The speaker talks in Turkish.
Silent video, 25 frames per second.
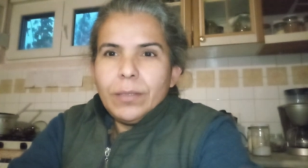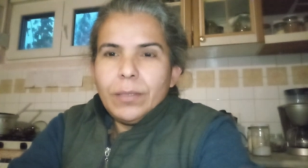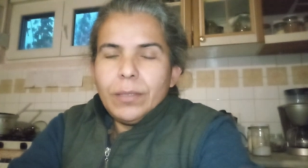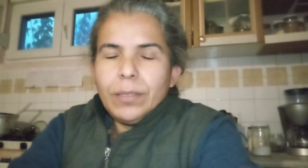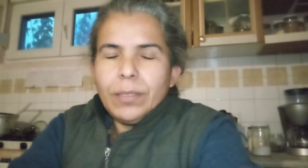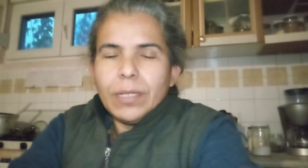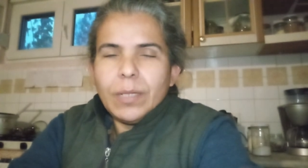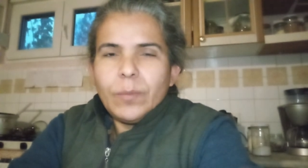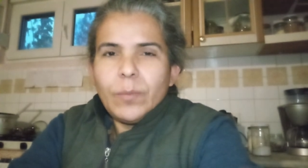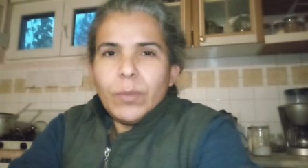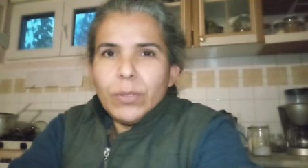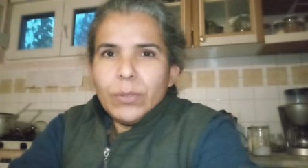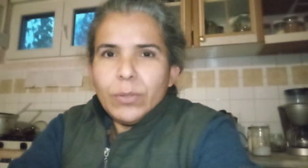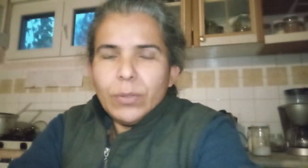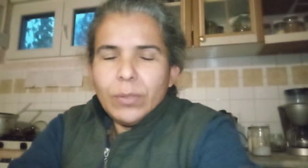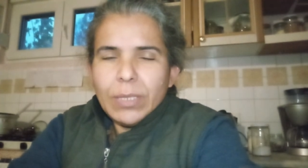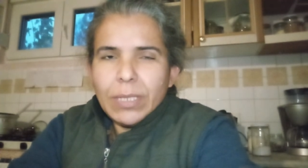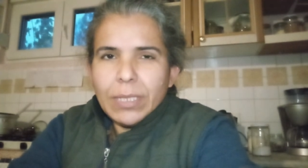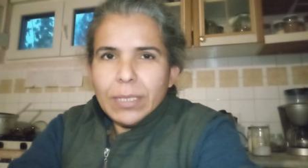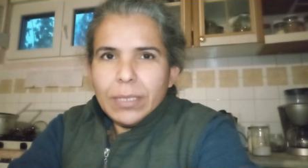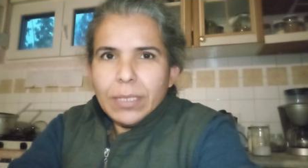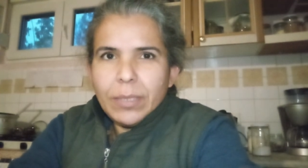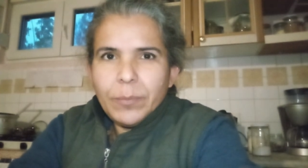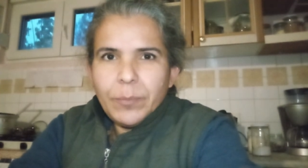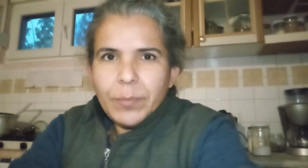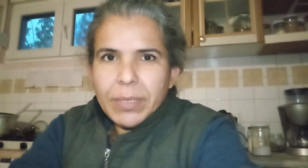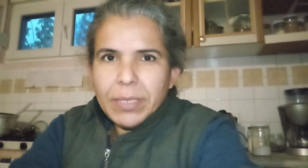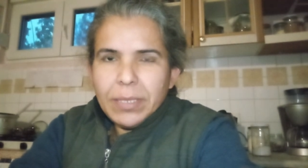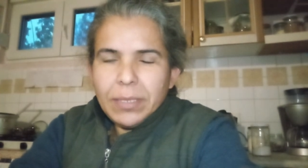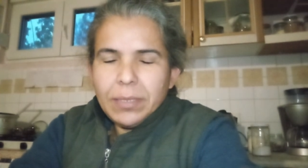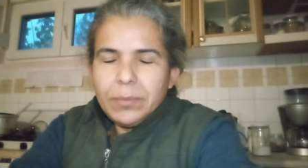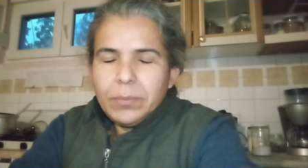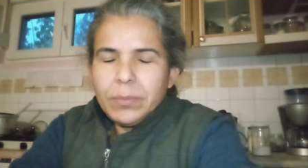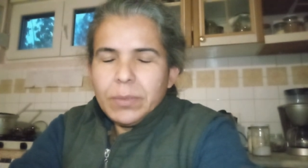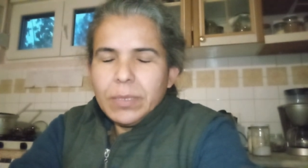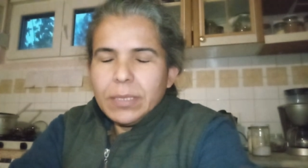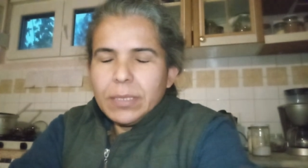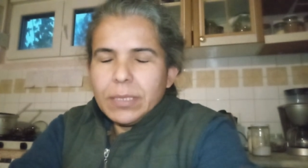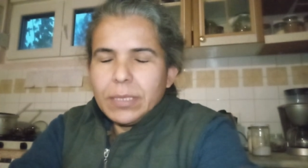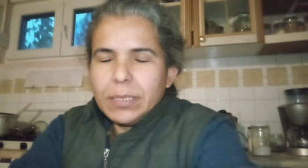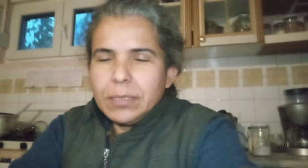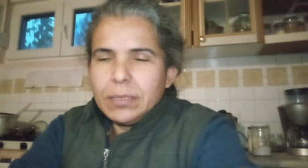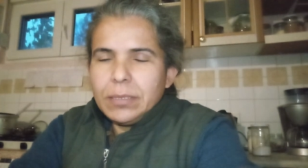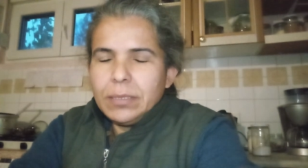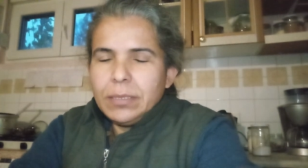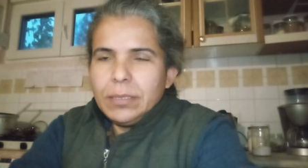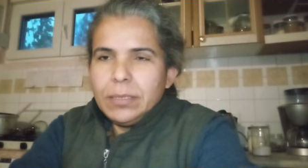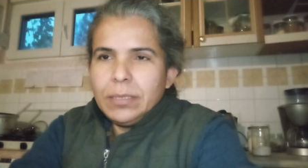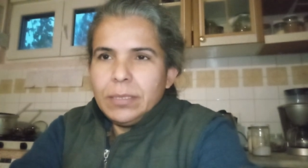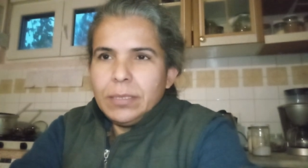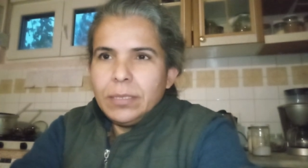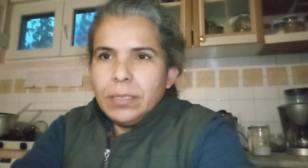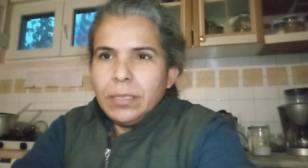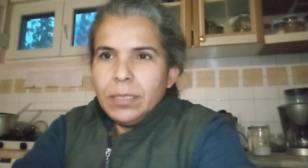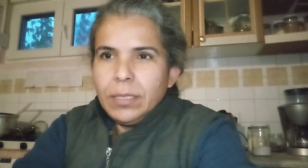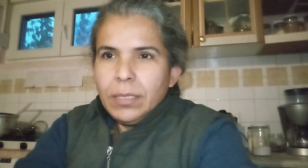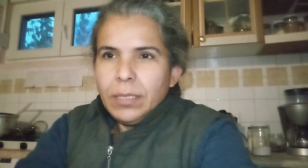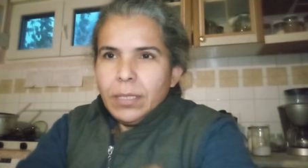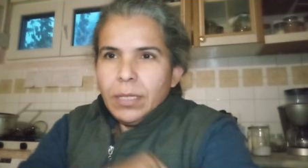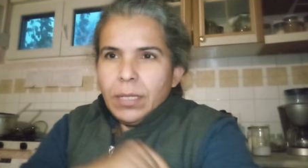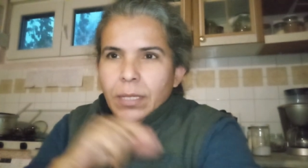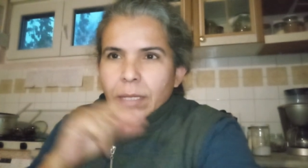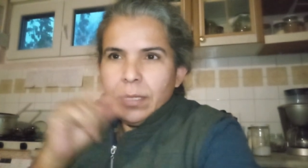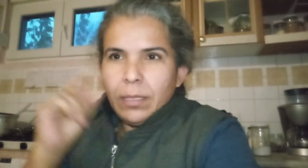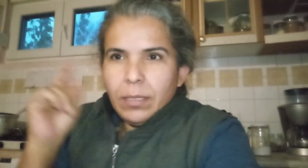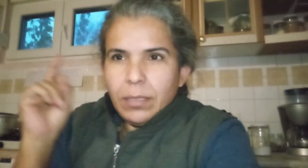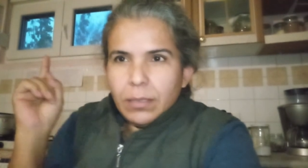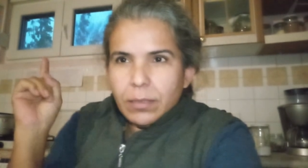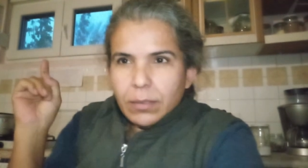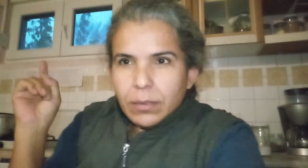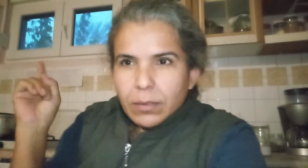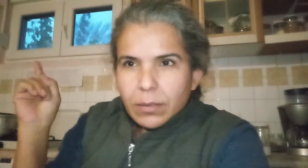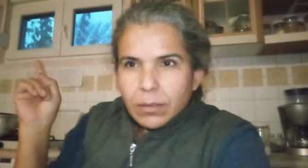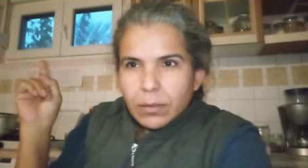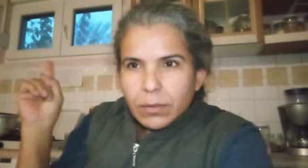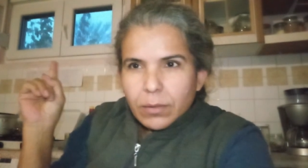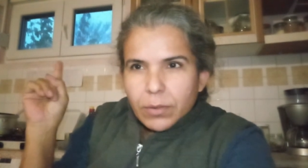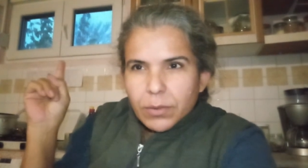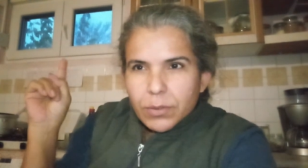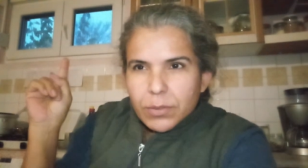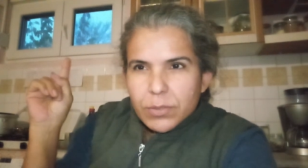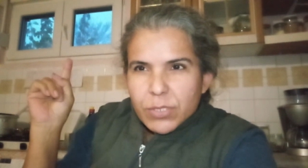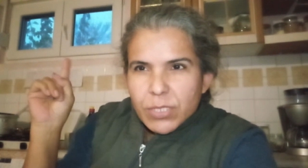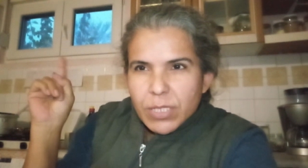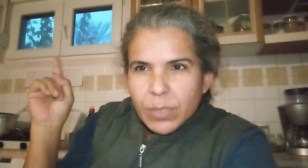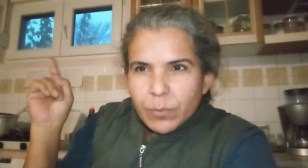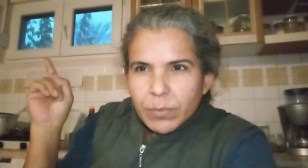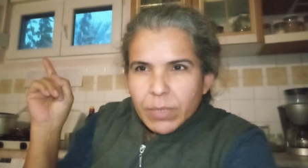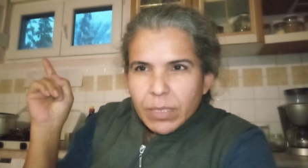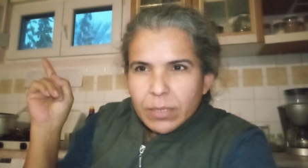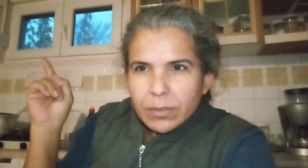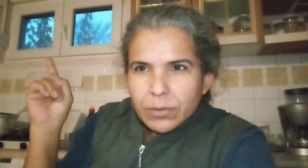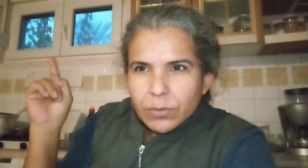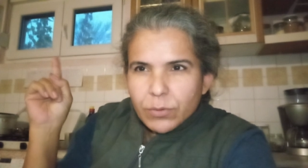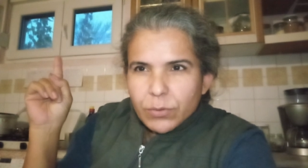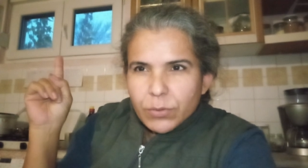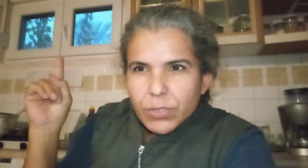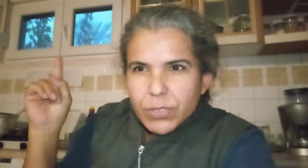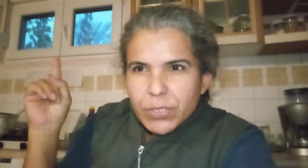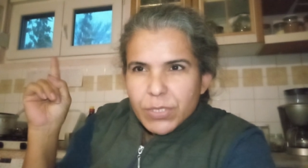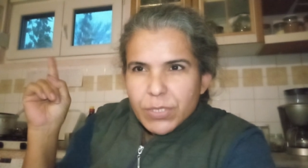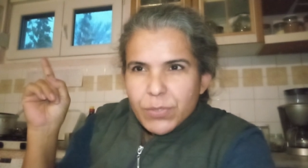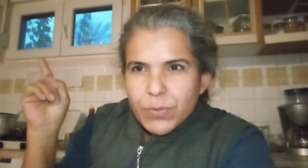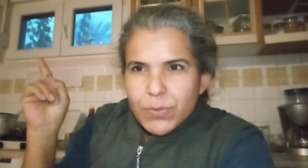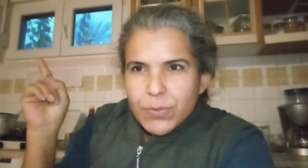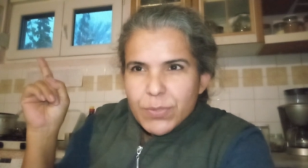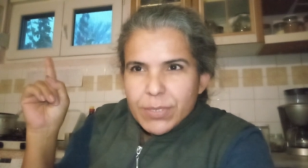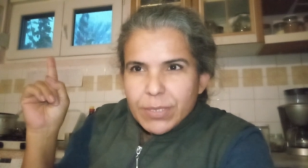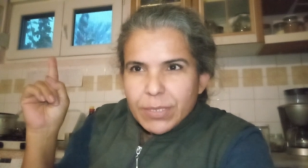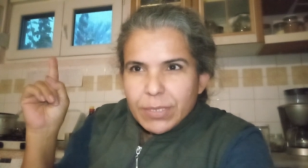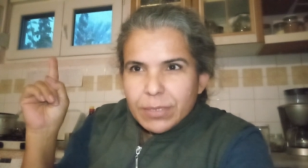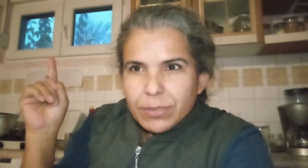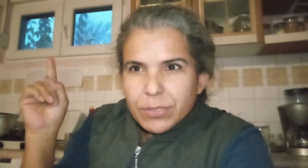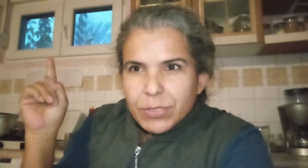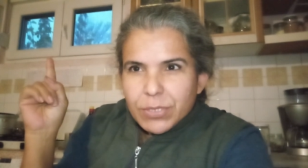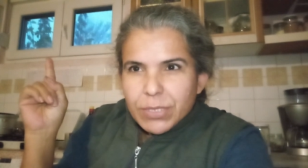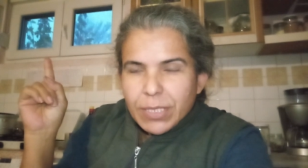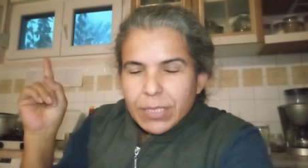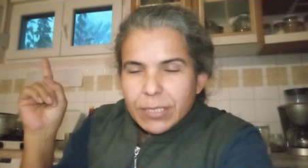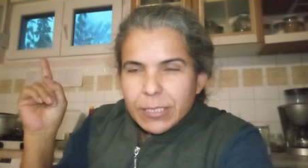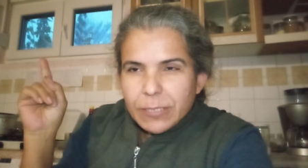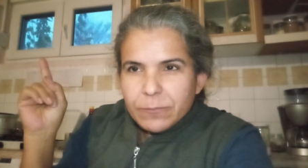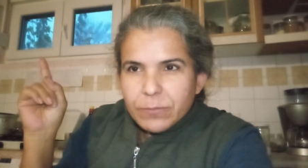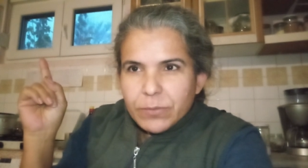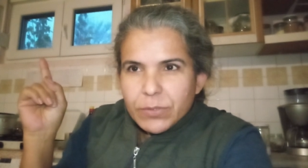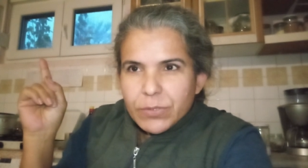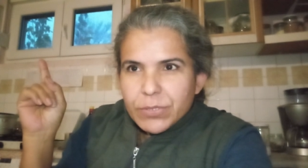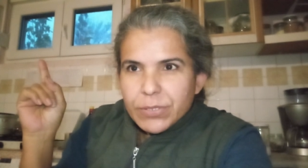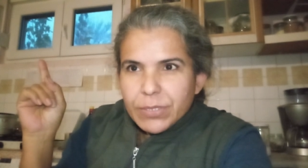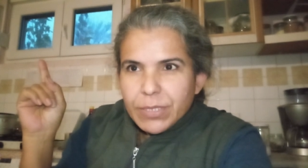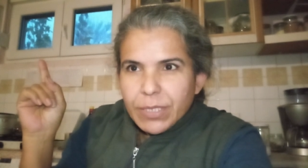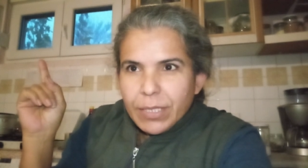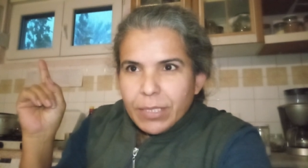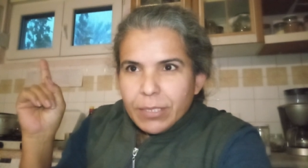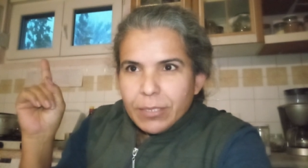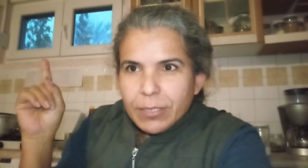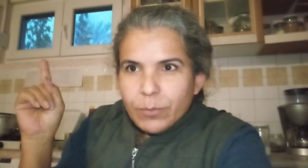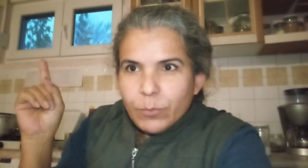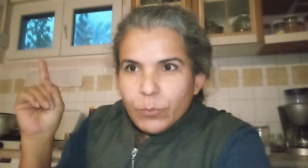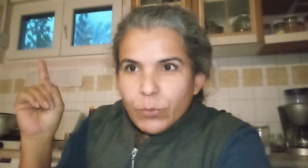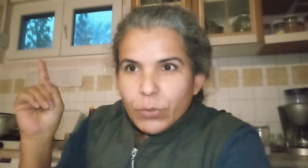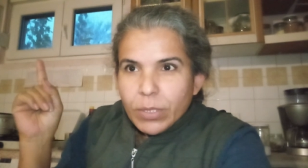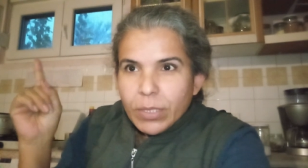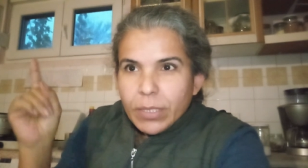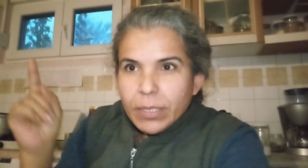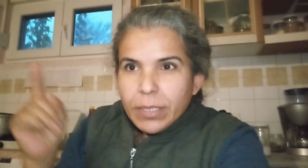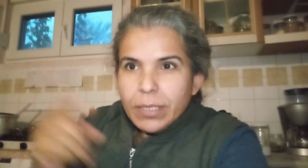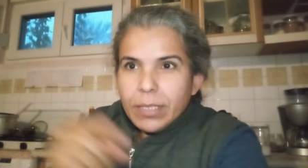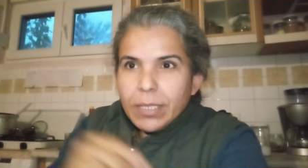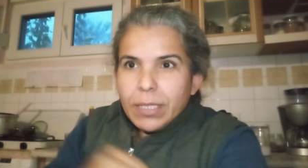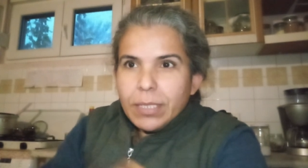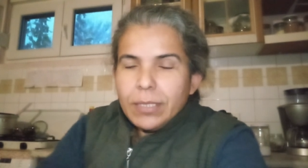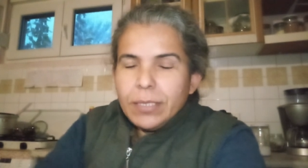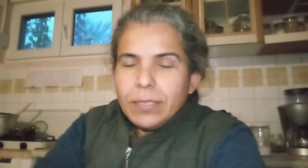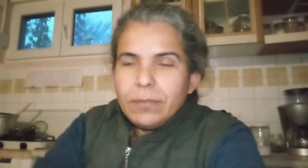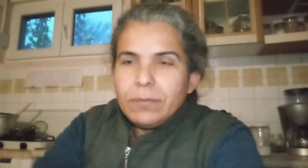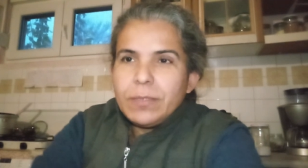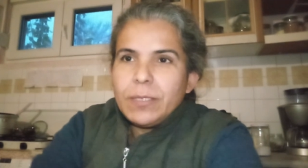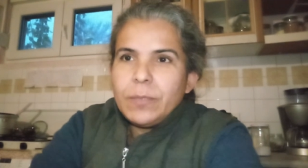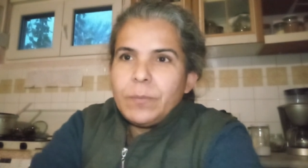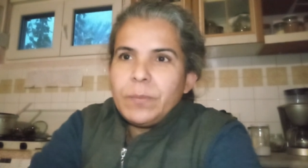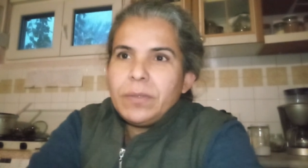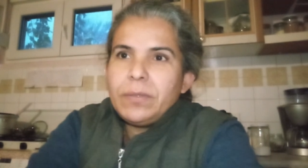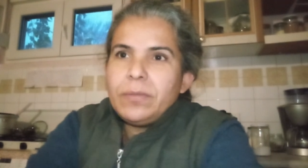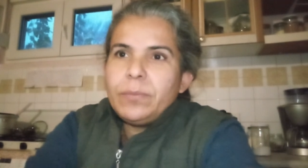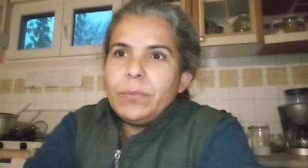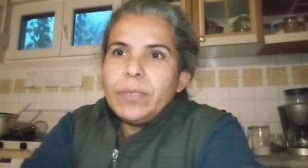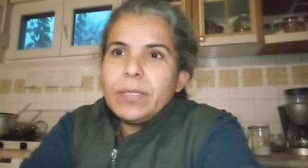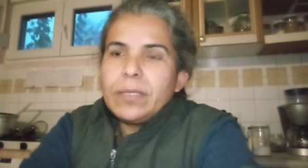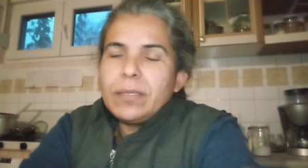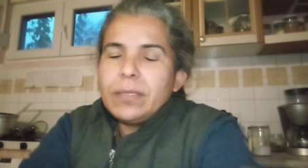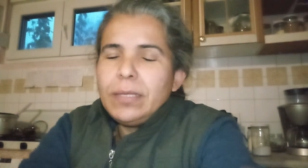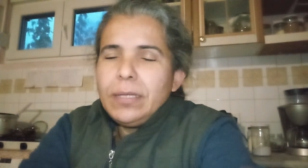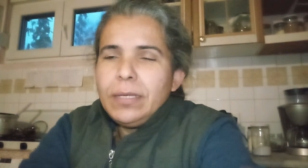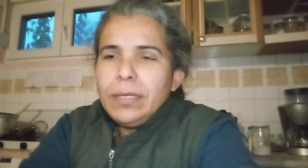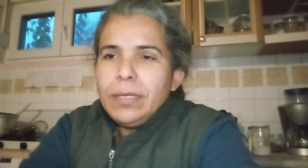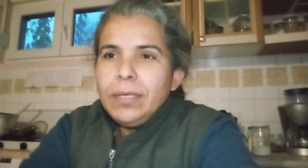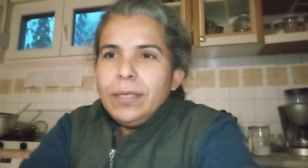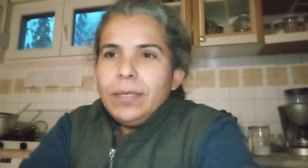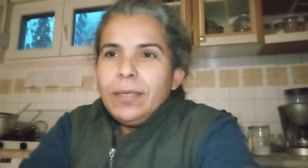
Yağmurlu günlerden merhabalar. E, camdan da göreceğiniz üzere dışarıda fırtına, yağmur halen devam etmekte.